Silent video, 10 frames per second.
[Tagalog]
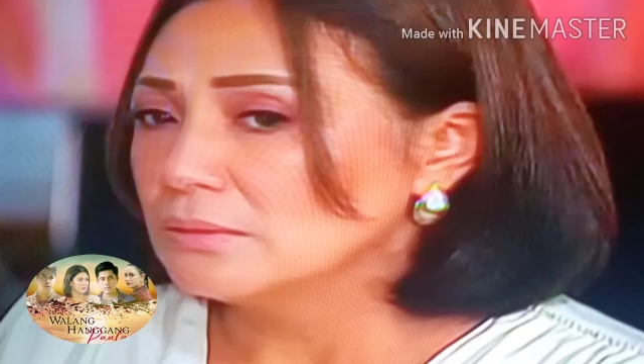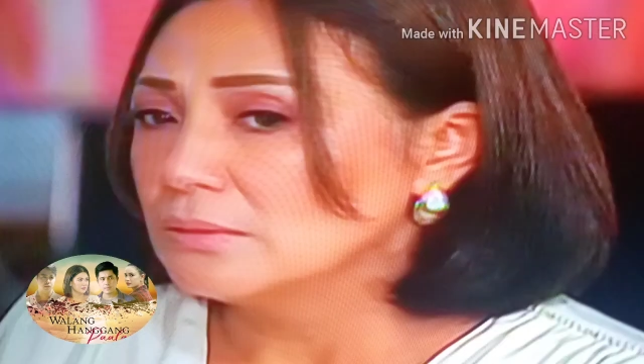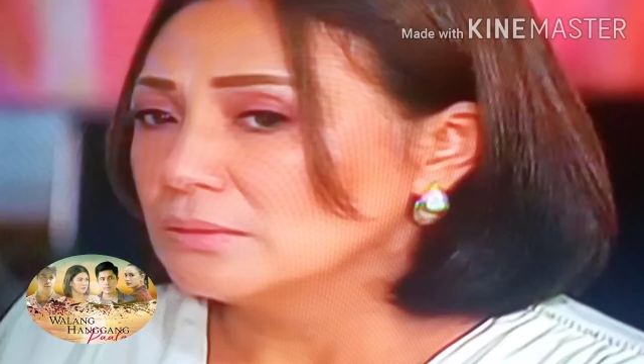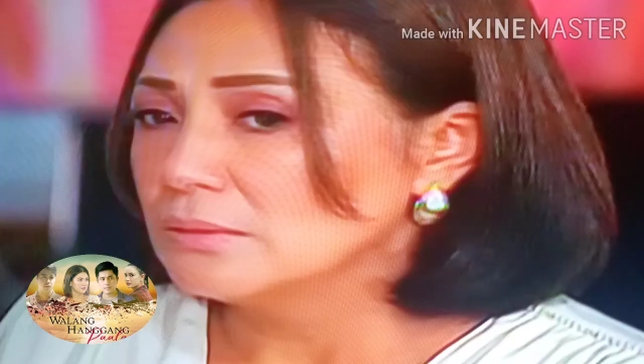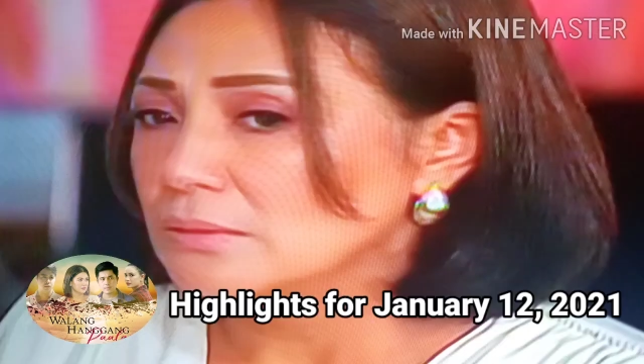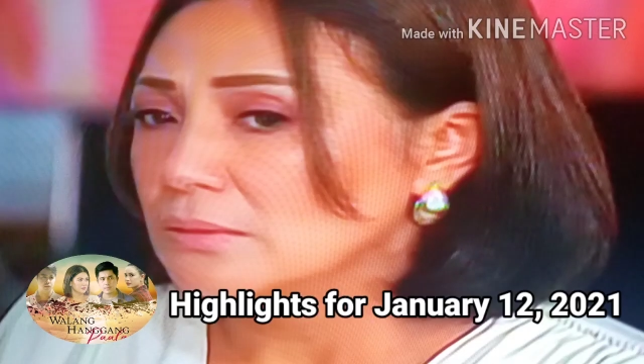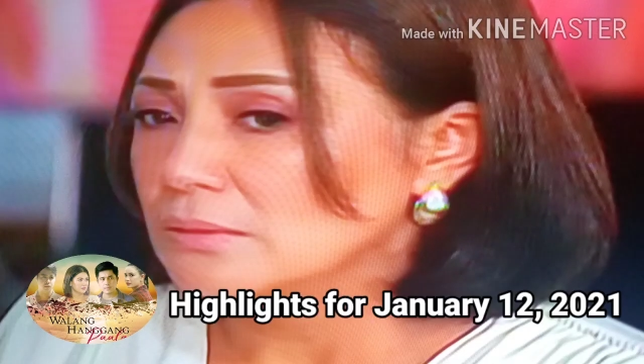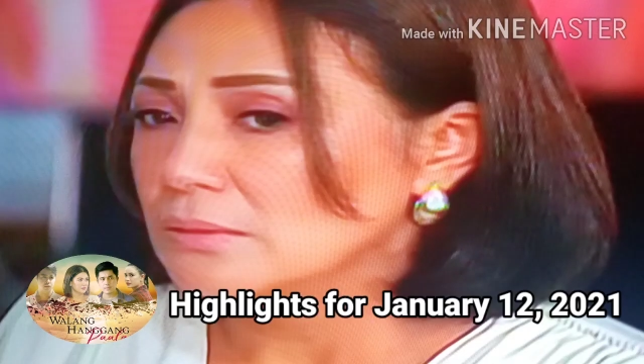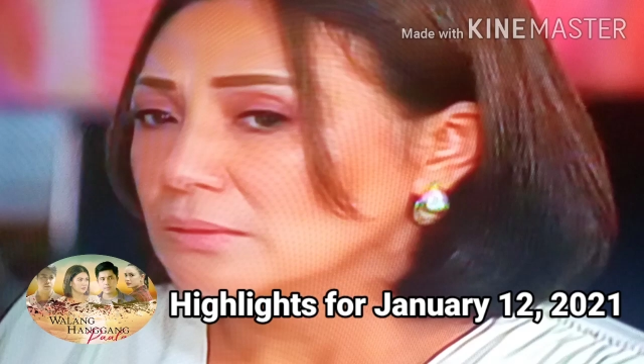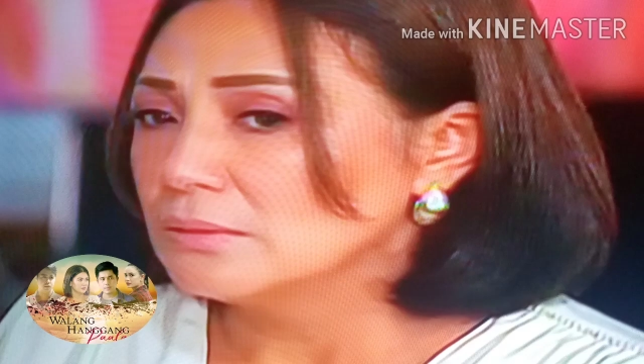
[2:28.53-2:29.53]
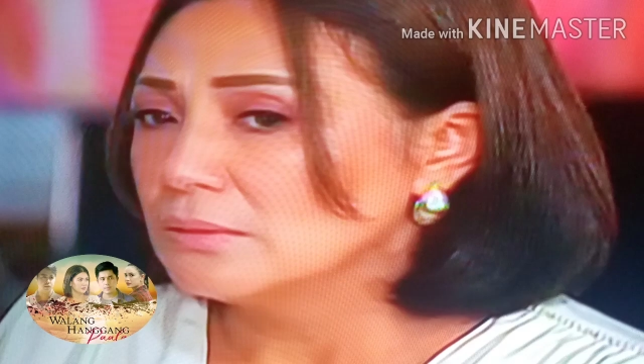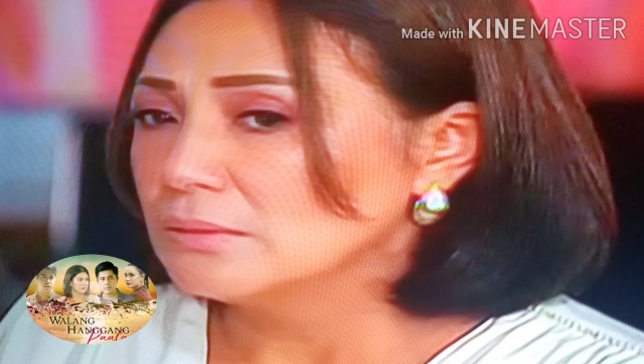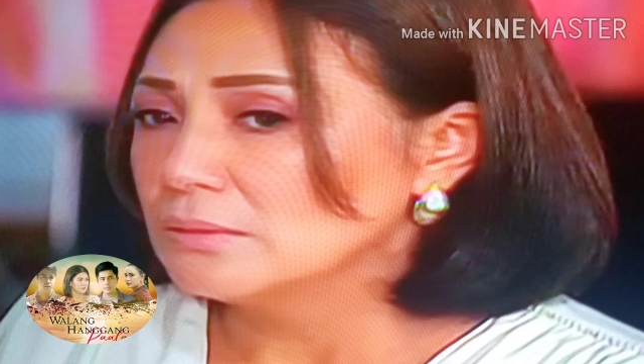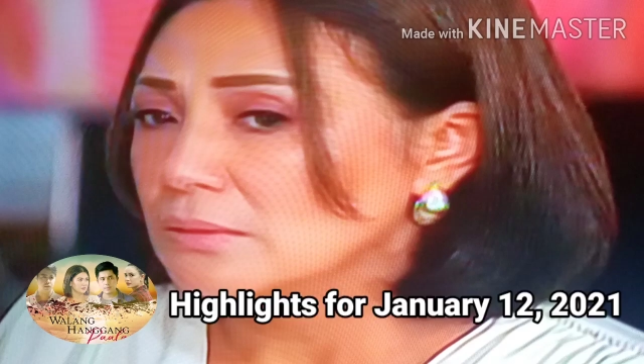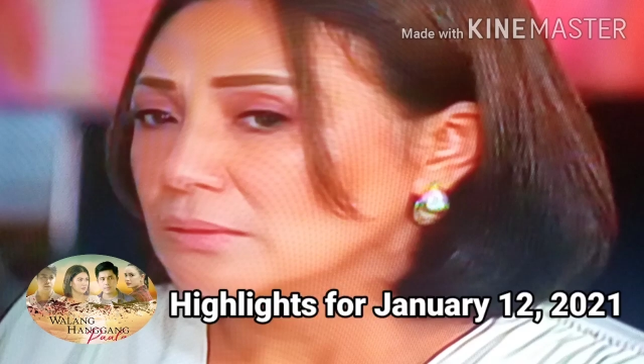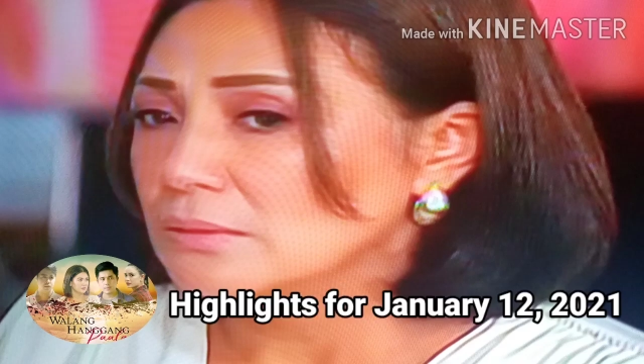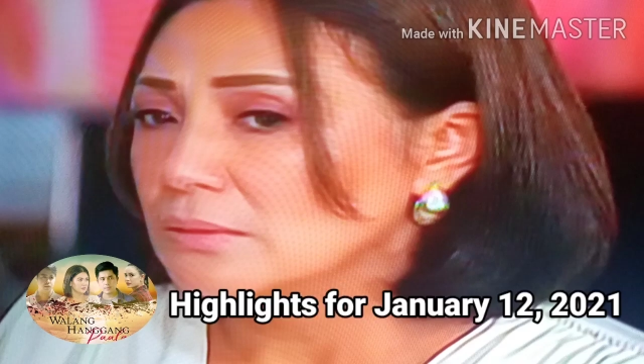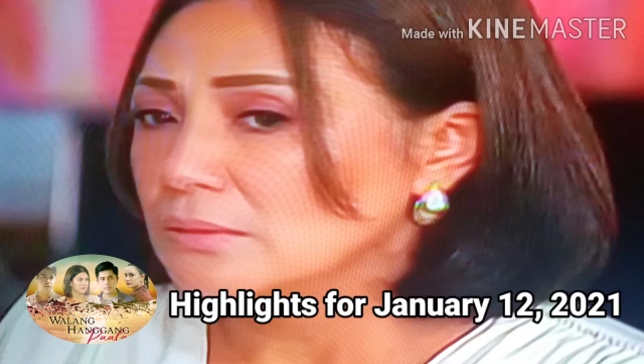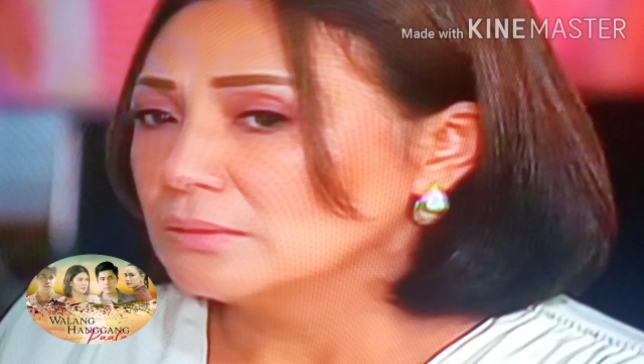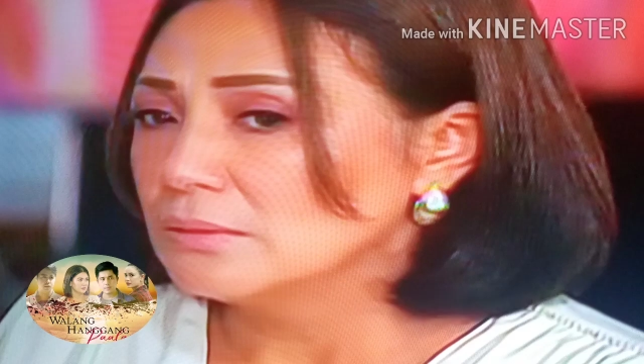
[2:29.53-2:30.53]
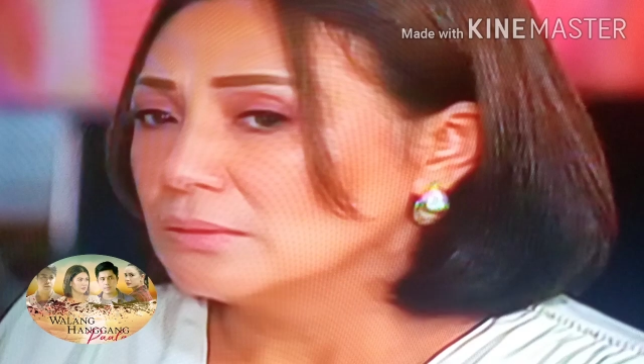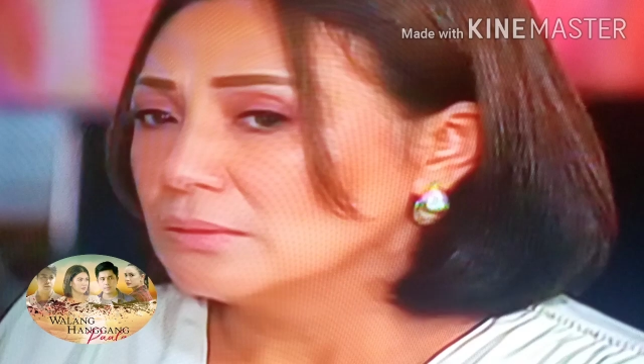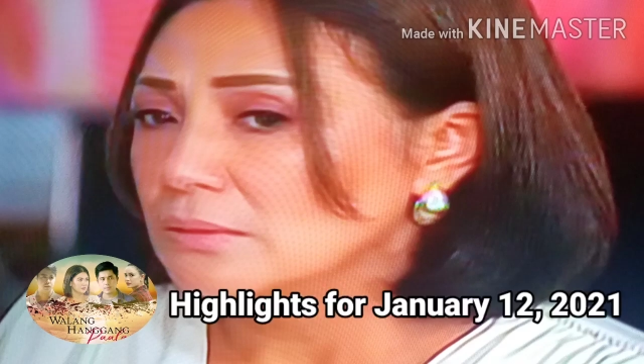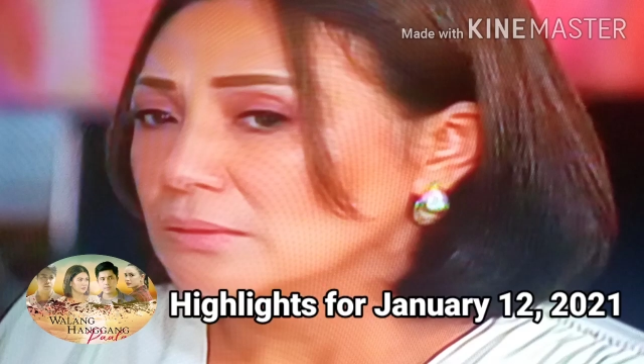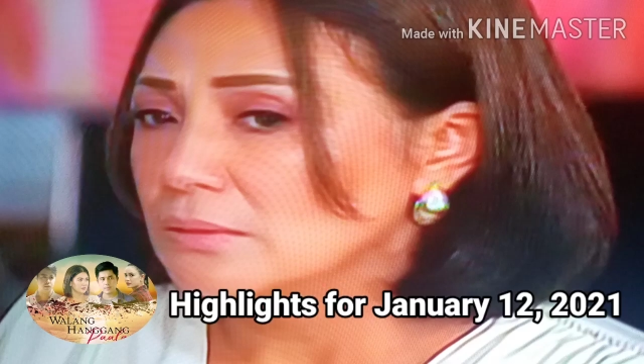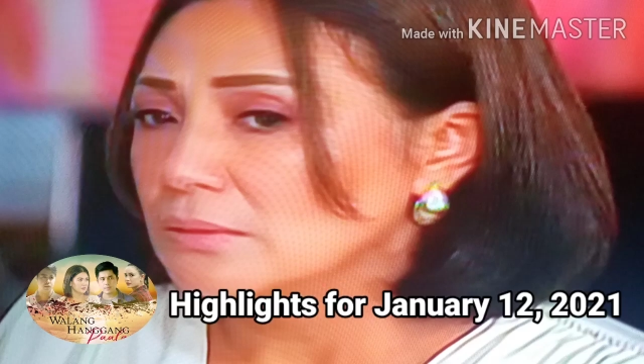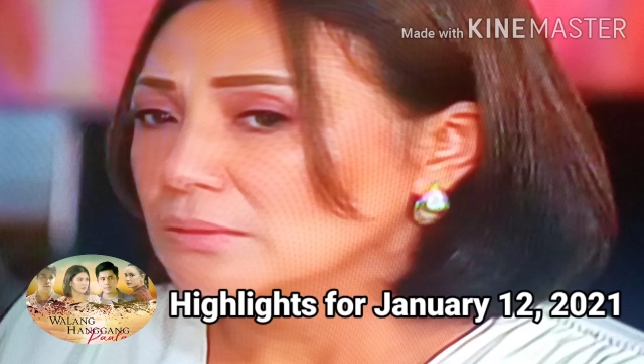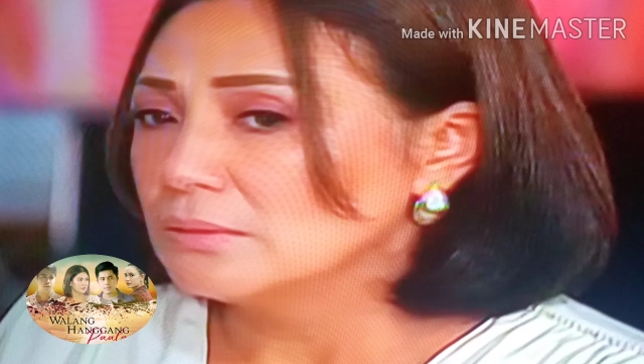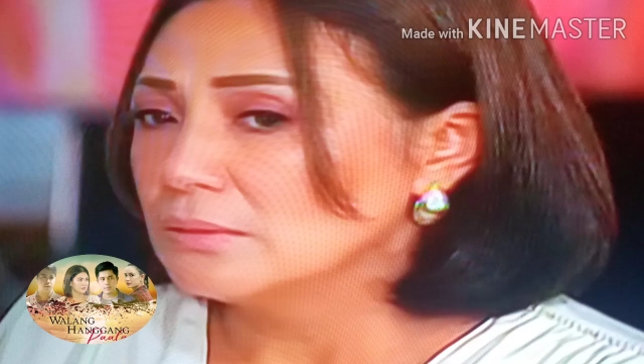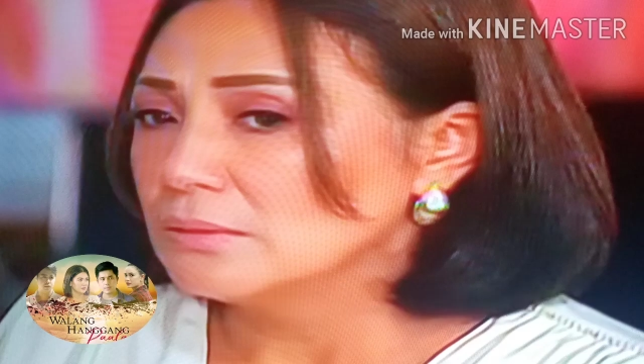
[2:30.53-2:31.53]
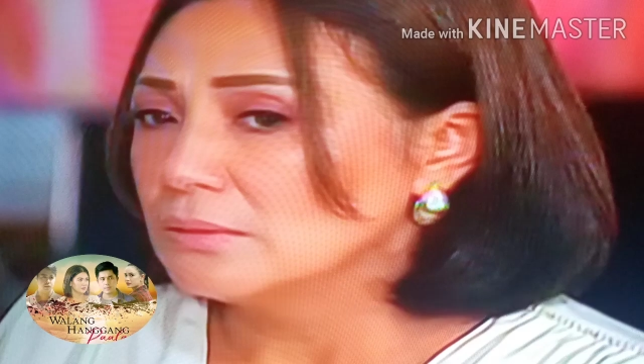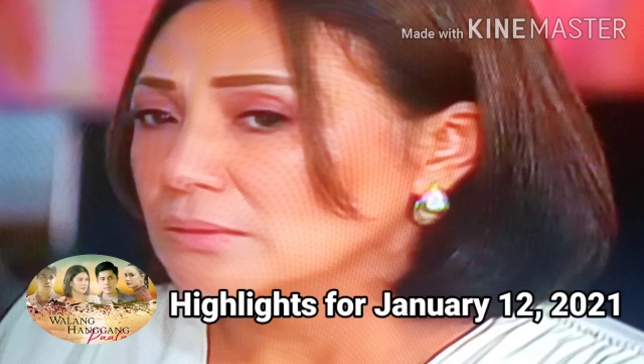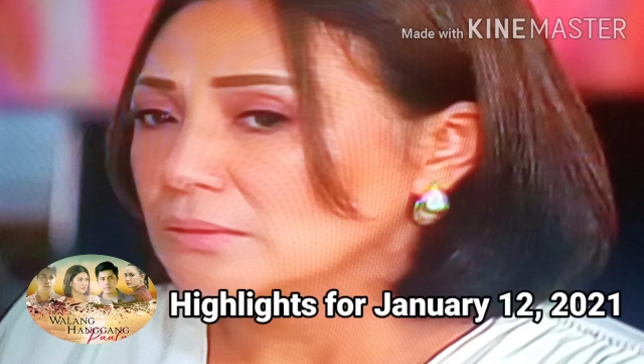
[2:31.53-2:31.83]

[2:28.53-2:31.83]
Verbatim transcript: itatanggi ni Araceli na hindi nga